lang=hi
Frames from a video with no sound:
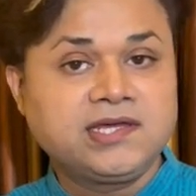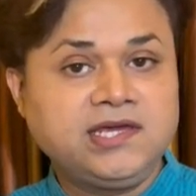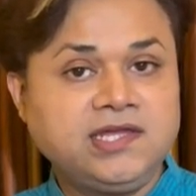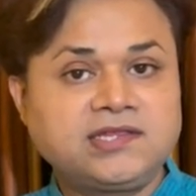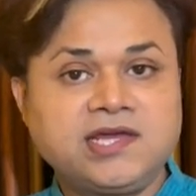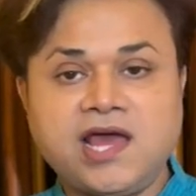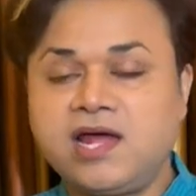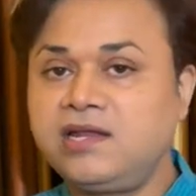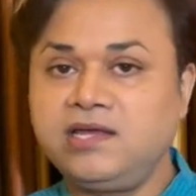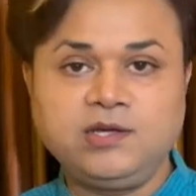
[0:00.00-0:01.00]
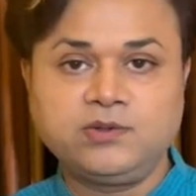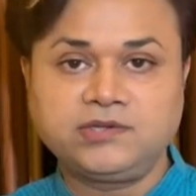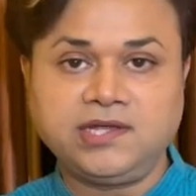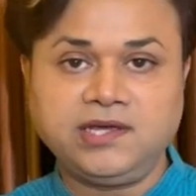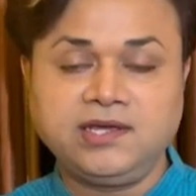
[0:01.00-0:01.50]
गीत तैयार नहीं
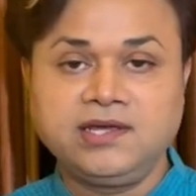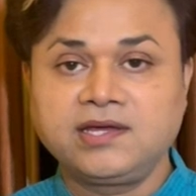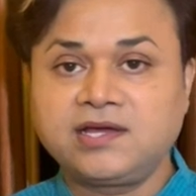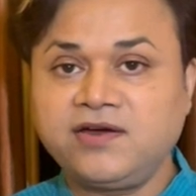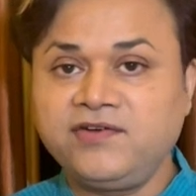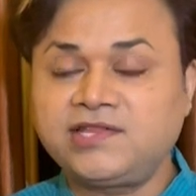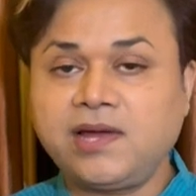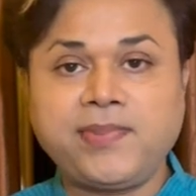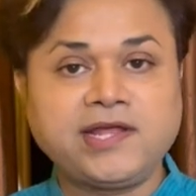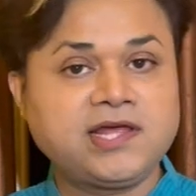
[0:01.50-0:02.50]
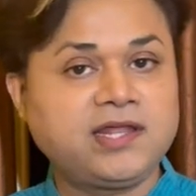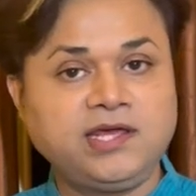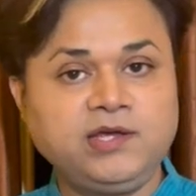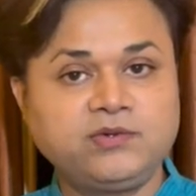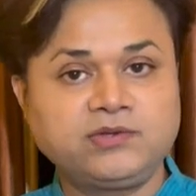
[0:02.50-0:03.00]
होते कविता पैदा
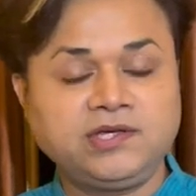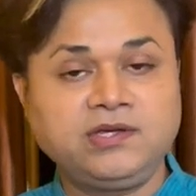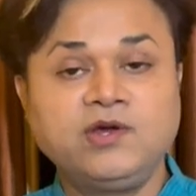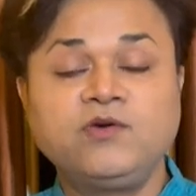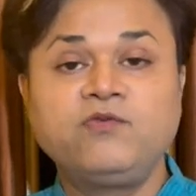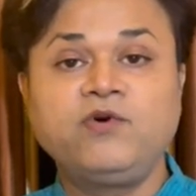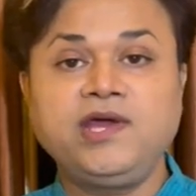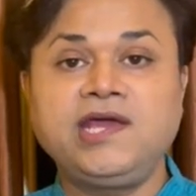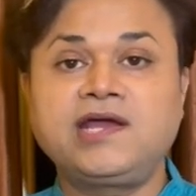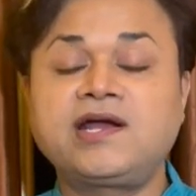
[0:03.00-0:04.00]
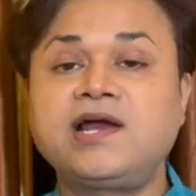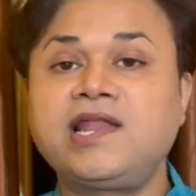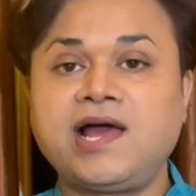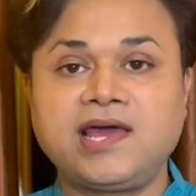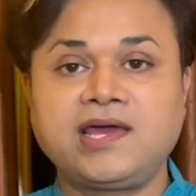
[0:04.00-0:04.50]
नहीं होती वो एक
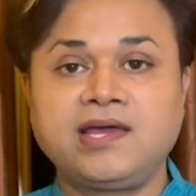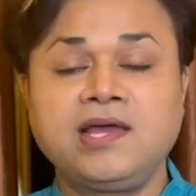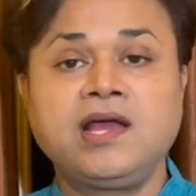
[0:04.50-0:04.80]
कला है